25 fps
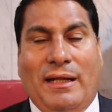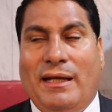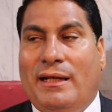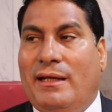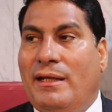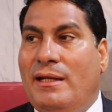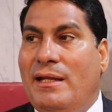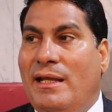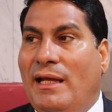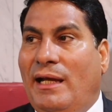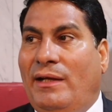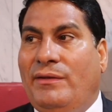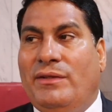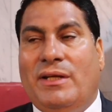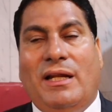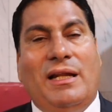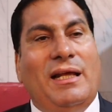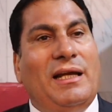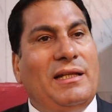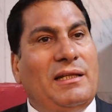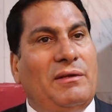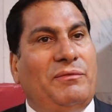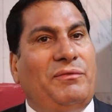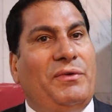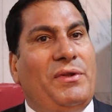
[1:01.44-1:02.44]
لكن احنا
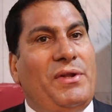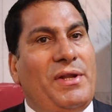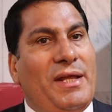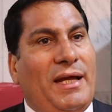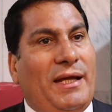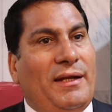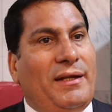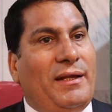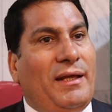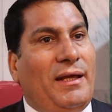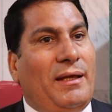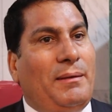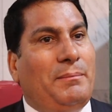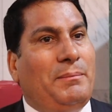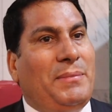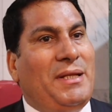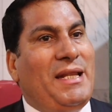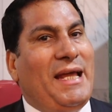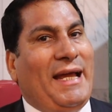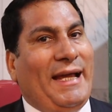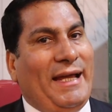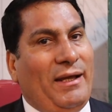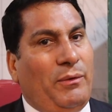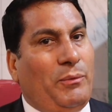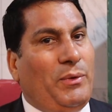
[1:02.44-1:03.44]
الهدف ان احنا
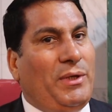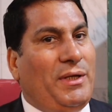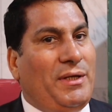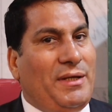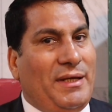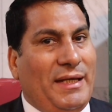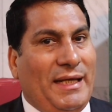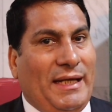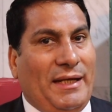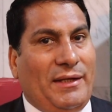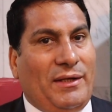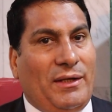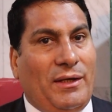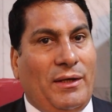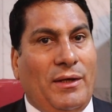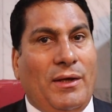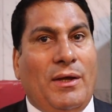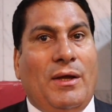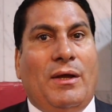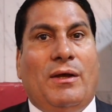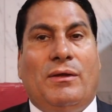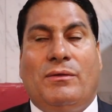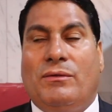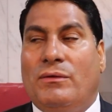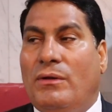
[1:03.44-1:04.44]
بنحاول ان احنا
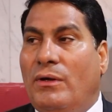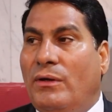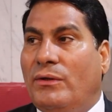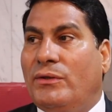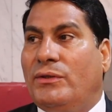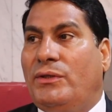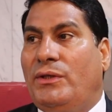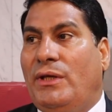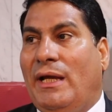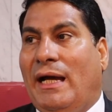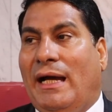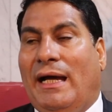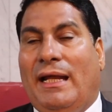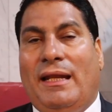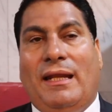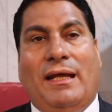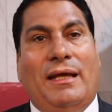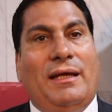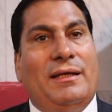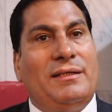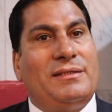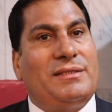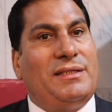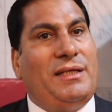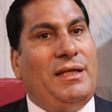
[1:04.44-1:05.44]
نقضي على
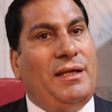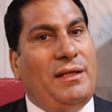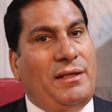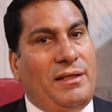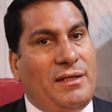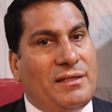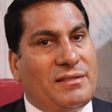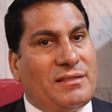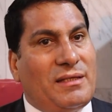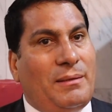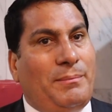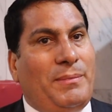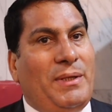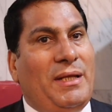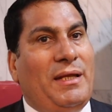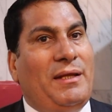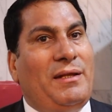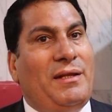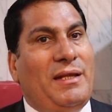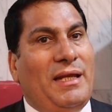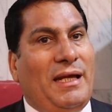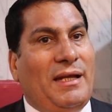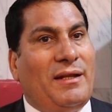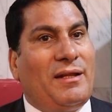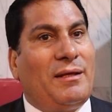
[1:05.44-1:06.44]
هذه النسب
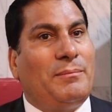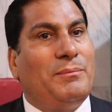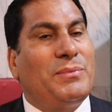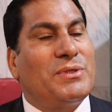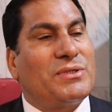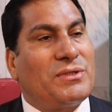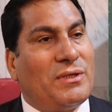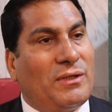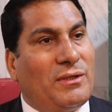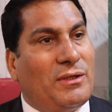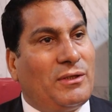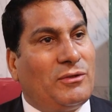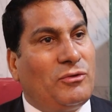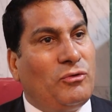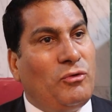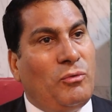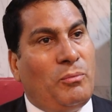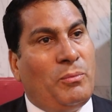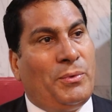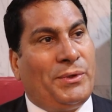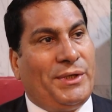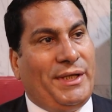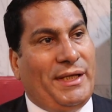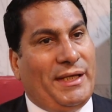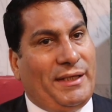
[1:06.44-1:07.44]
لان احنا بصدد
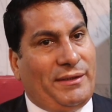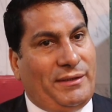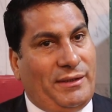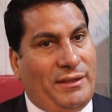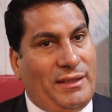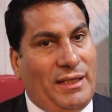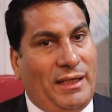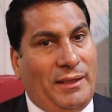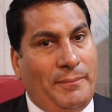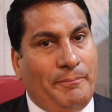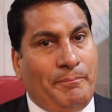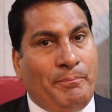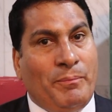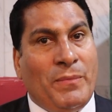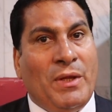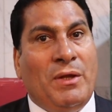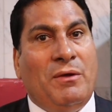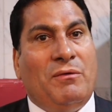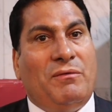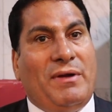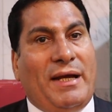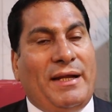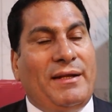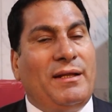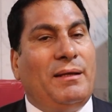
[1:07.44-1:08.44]
جمهورية جديدة
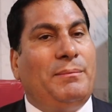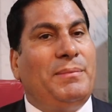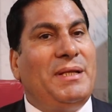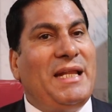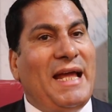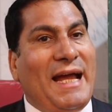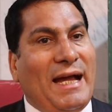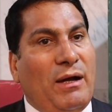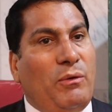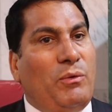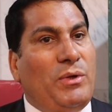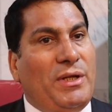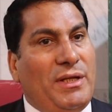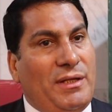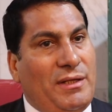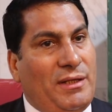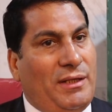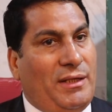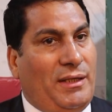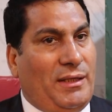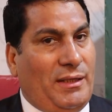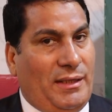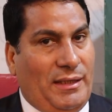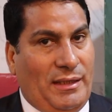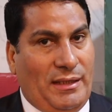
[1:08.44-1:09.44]
فاحنا بنحاول
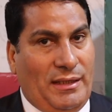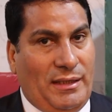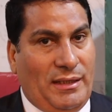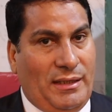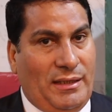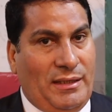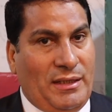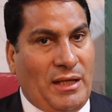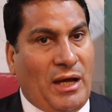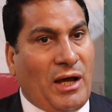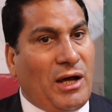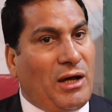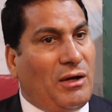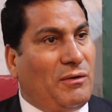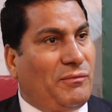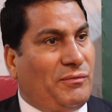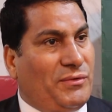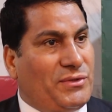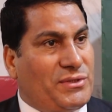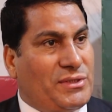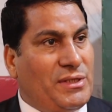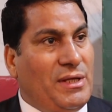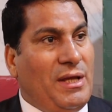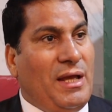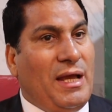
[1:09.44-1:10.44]
ان
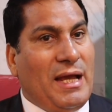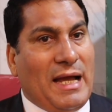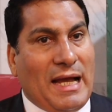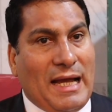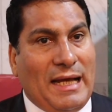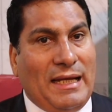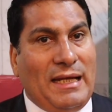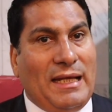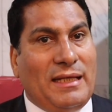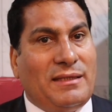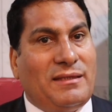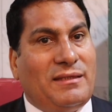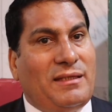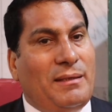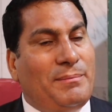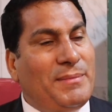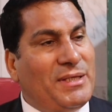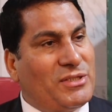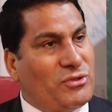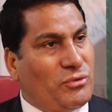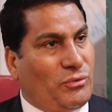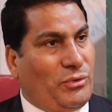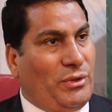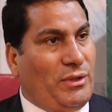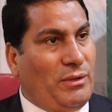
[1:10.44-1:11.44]
نحافظ على
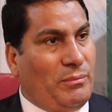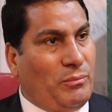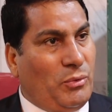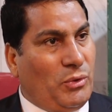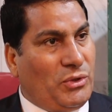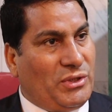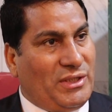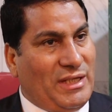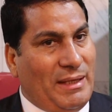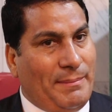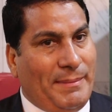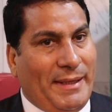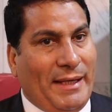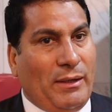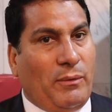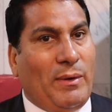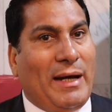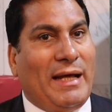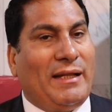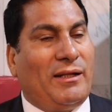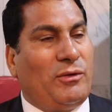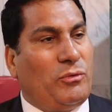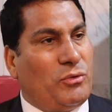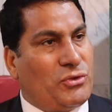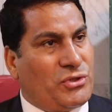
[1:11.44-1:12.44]
التماسك المجتمعي
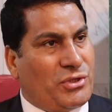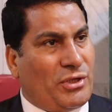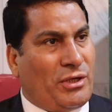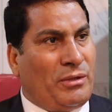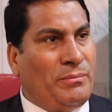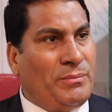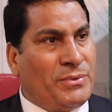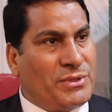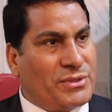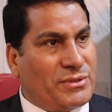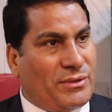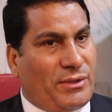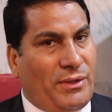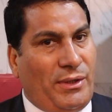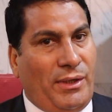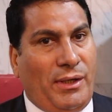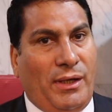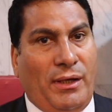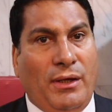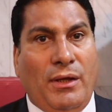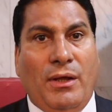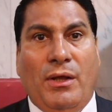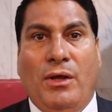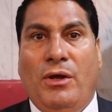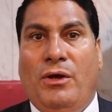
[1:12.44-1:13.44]
وعلى الاسره
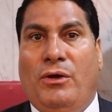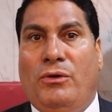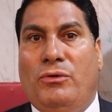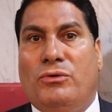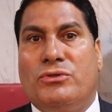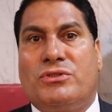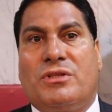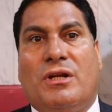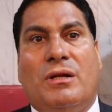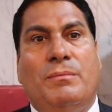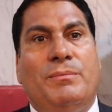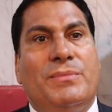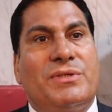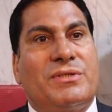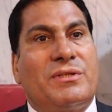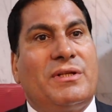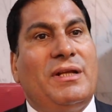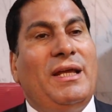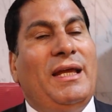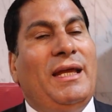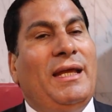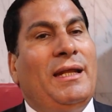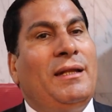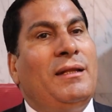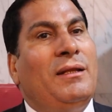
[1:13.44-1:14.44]
المصريه، الاسره
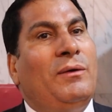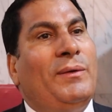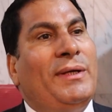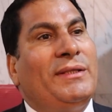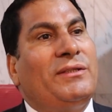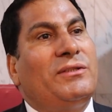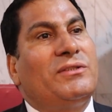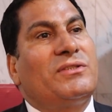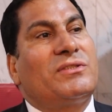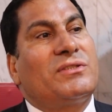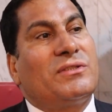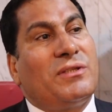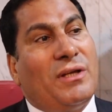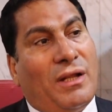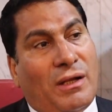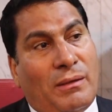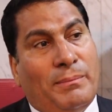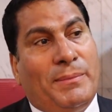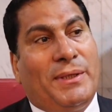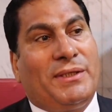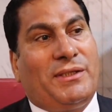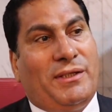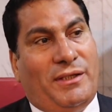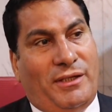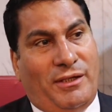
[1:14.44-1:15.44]
المصريه هي النواه
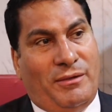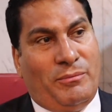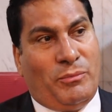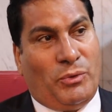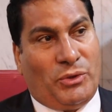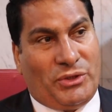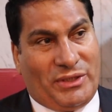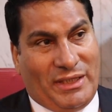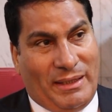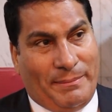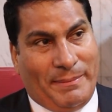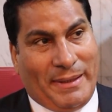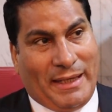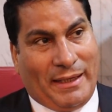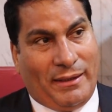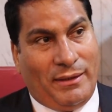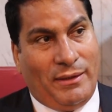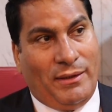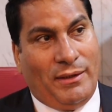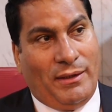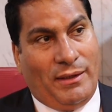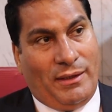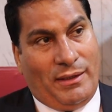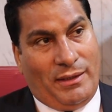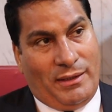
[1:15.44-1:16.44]
الصلبه للمجتمع،
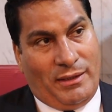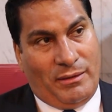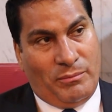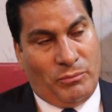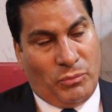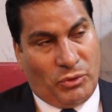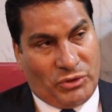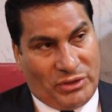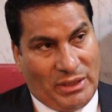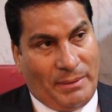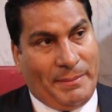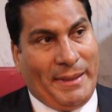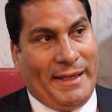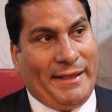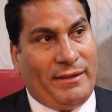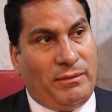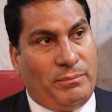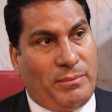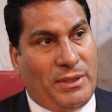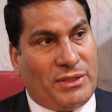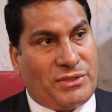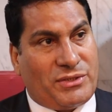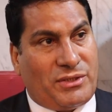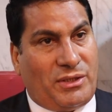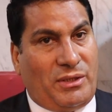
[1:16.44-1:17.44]
للمجتمع
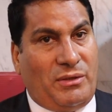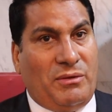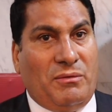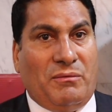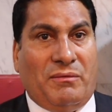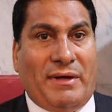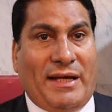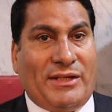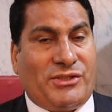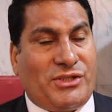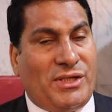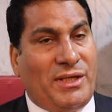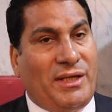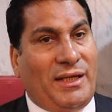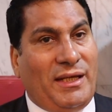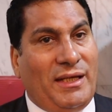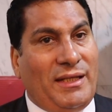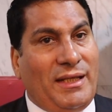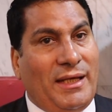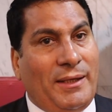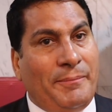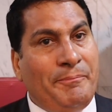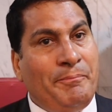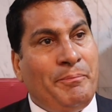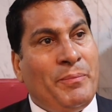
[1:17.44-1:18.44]
المصري، فعشان
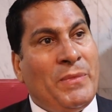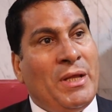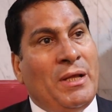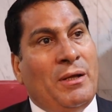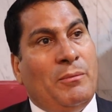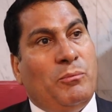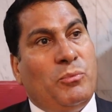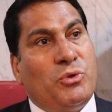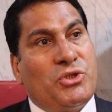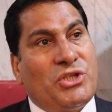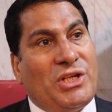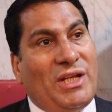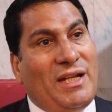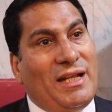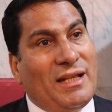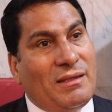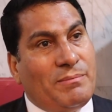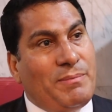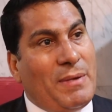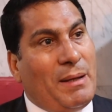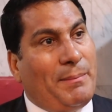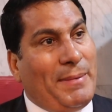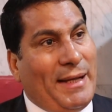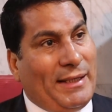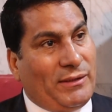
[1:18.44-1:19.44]
كده مشكلات
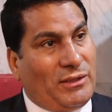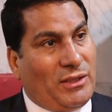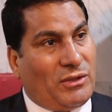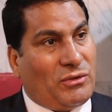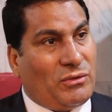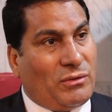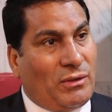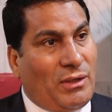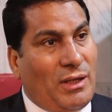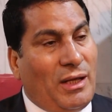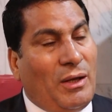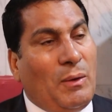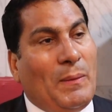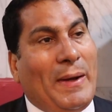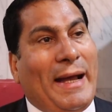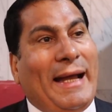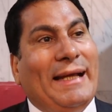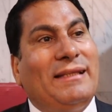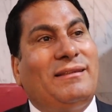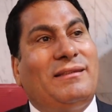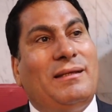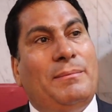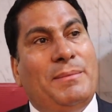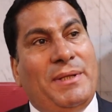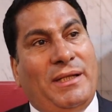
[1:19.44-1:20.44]
ما بعد الطلاق
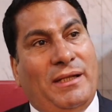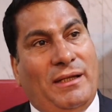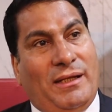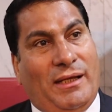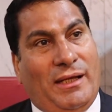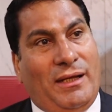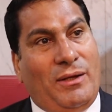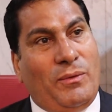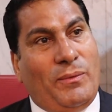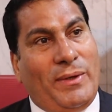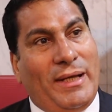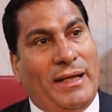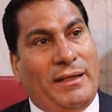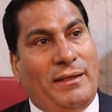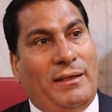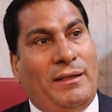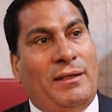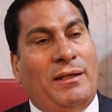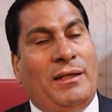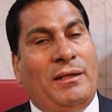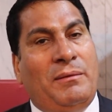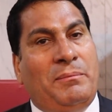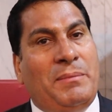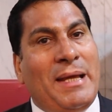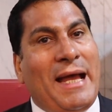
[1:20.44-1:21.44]
وحتى من العلوان
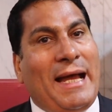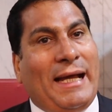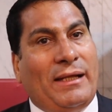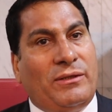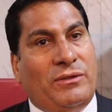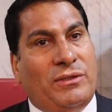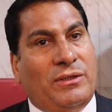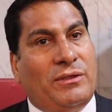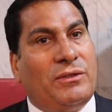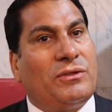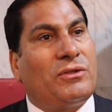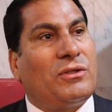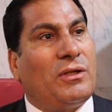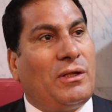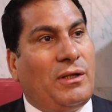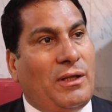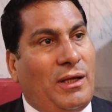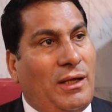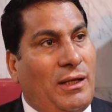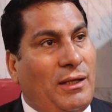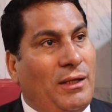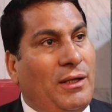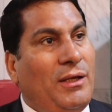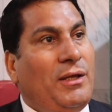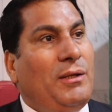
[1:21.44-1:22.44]
ان بعد
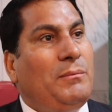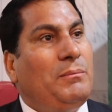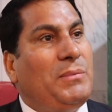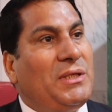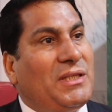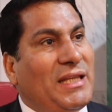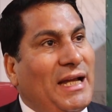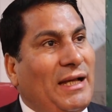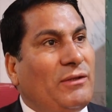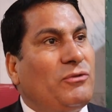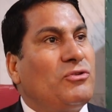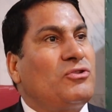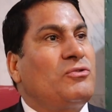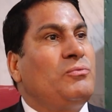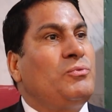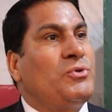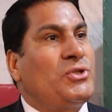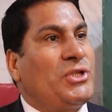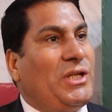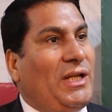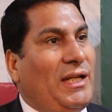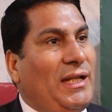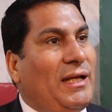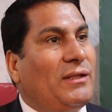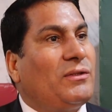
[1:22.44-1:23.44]
الطلاق بتحدث
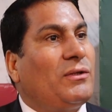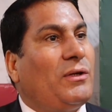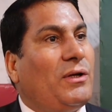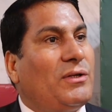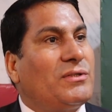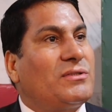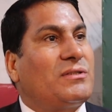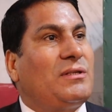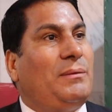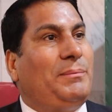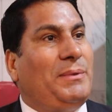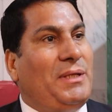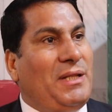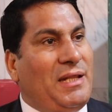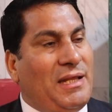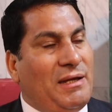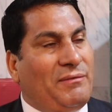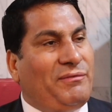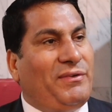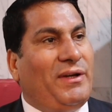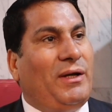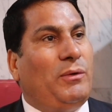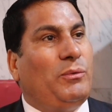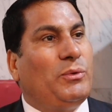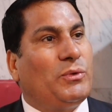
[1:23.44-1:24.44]
مشكلات خاصه
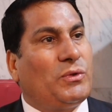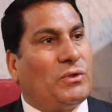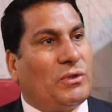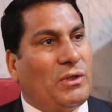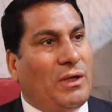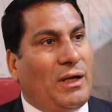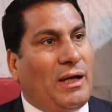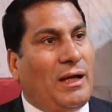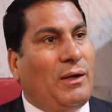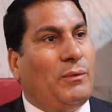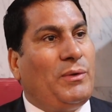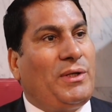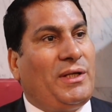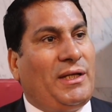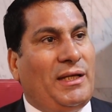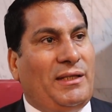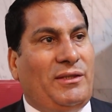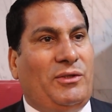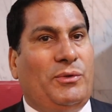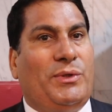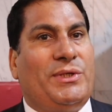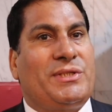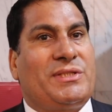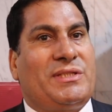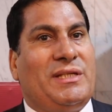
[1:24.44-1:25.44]
بالنفقه والطاعه
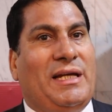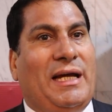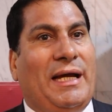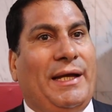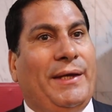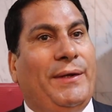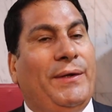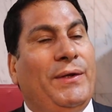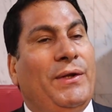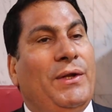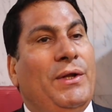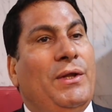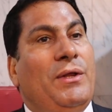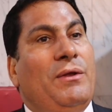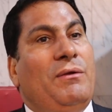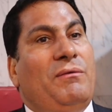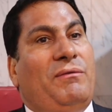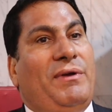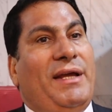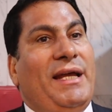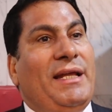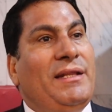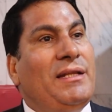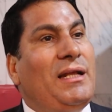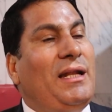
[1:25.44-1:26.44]
والكد والسعي
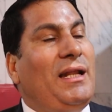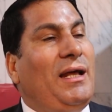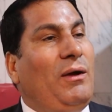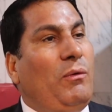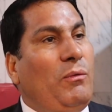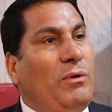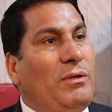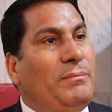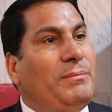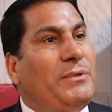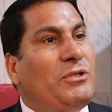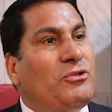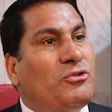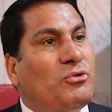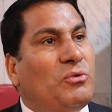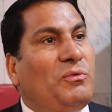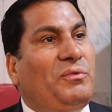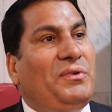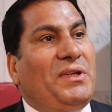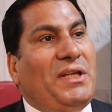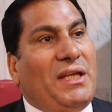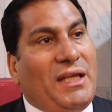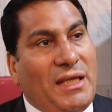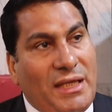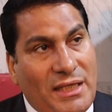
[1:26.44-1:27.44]
فاحنا الاول
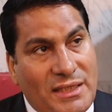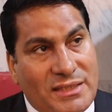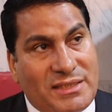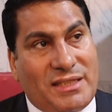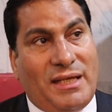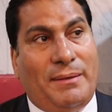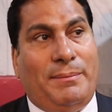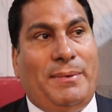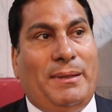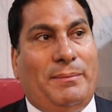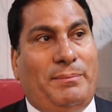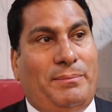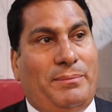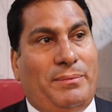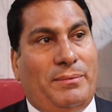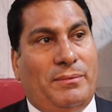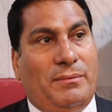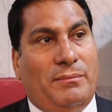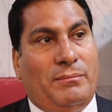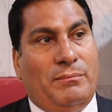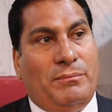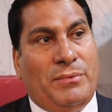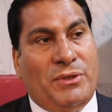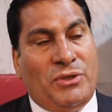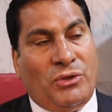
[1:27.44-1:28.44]
بنشوف ايه سبب
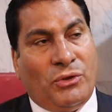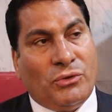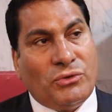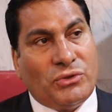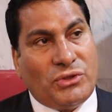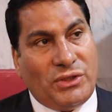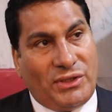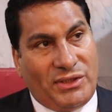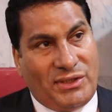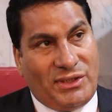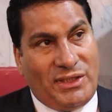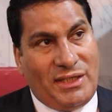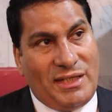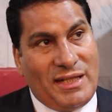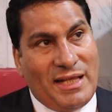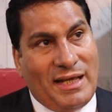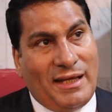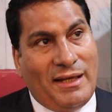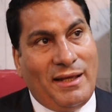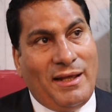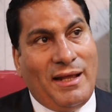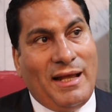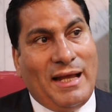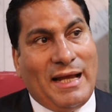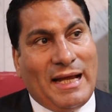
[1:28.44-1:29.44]
بنحط
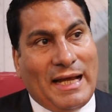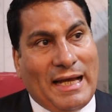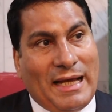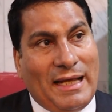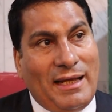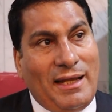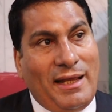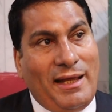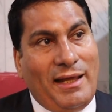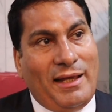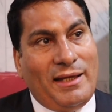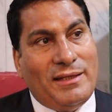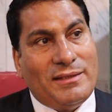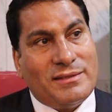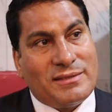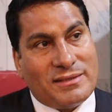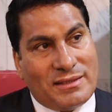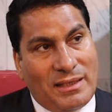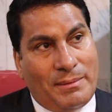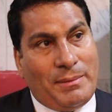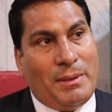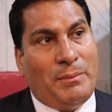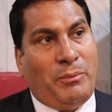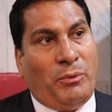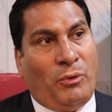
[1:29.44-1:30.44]
ايدينا على
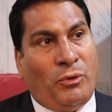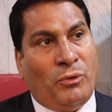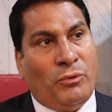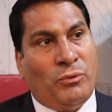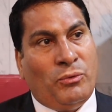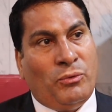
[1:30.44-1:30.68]
سبب